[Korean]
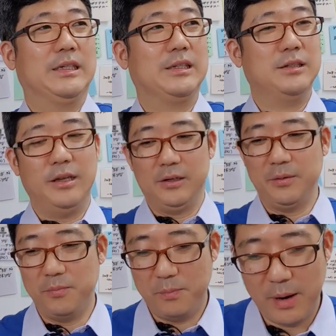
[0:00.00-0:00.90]
근데
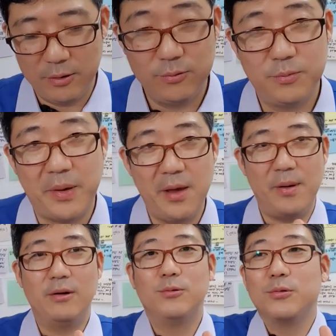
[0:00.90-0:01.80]
이게 밖, 배
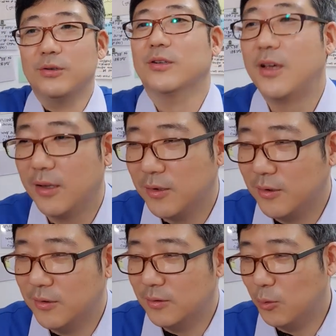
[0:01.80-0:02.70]
밖으로 이렇게
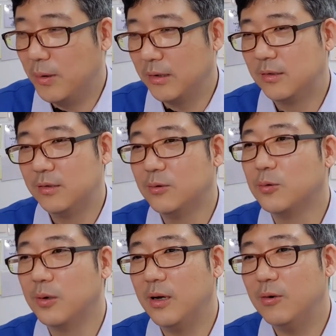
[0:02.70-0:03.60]
해서
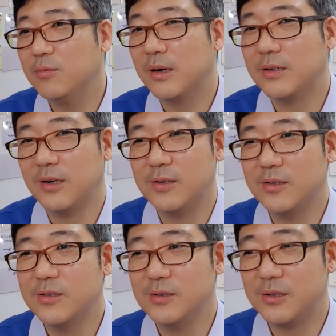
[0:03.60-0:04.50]
우바이트 하고 막
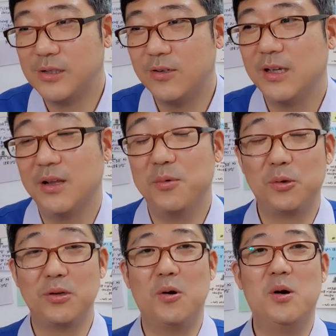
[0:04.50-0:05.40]
그러, 그러잖아요
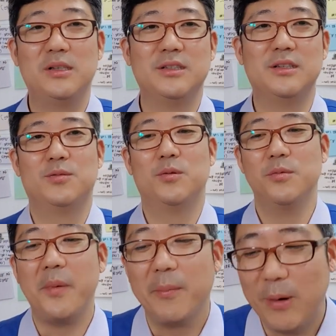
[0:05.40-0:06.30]
보통 영화 같은 데서
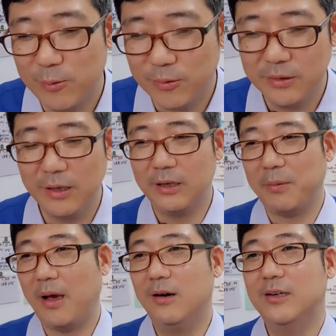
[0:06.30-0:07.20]
보면 배 밖으로 근데 이게
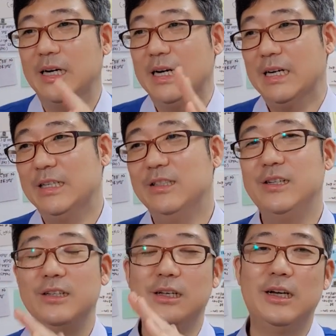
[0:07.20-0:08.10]
배가
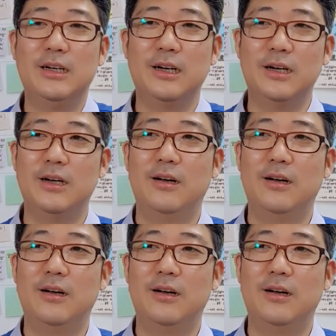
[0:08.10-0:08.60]
흔들리니까